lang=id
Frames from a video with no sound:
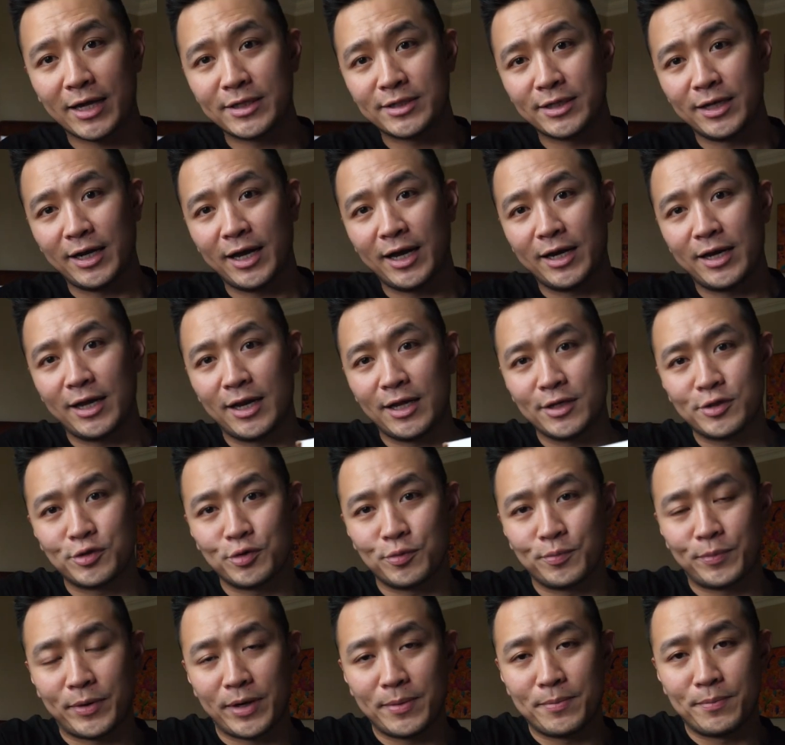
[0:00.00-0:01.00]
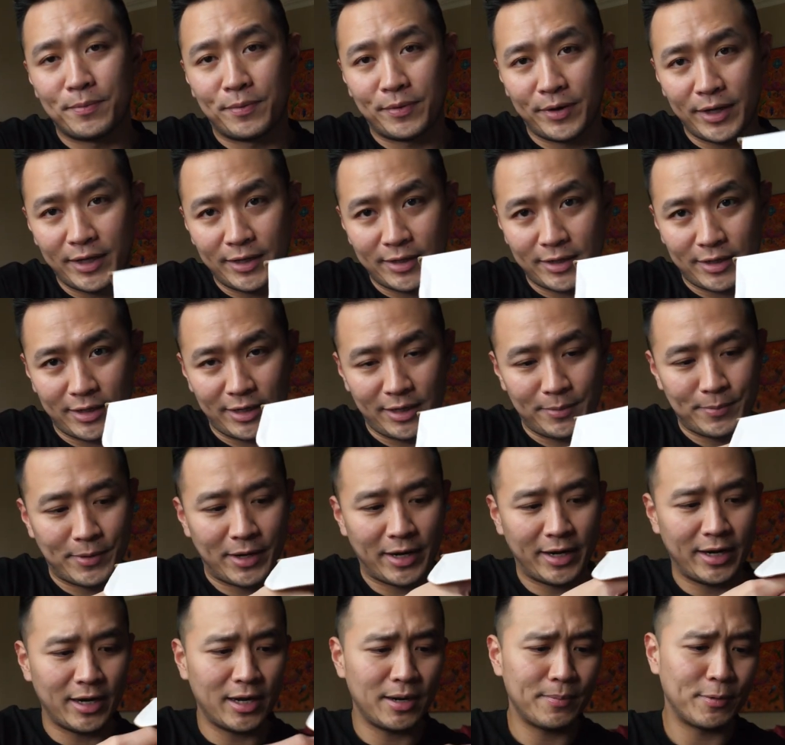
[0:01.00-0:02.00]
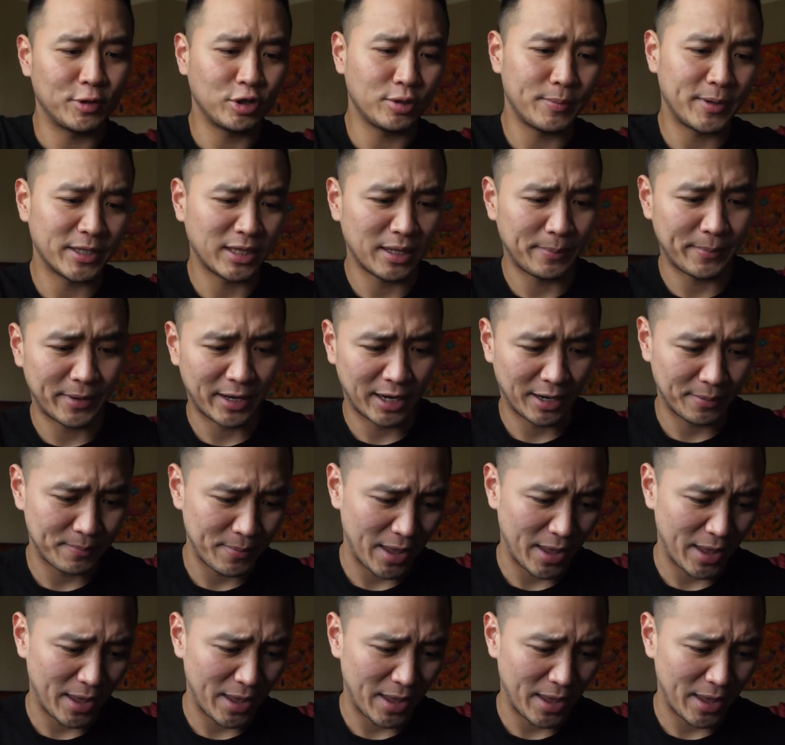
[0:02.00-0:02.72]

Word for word: hasilnya adalah Supreme brick, Dimana ini adalah batu bata merah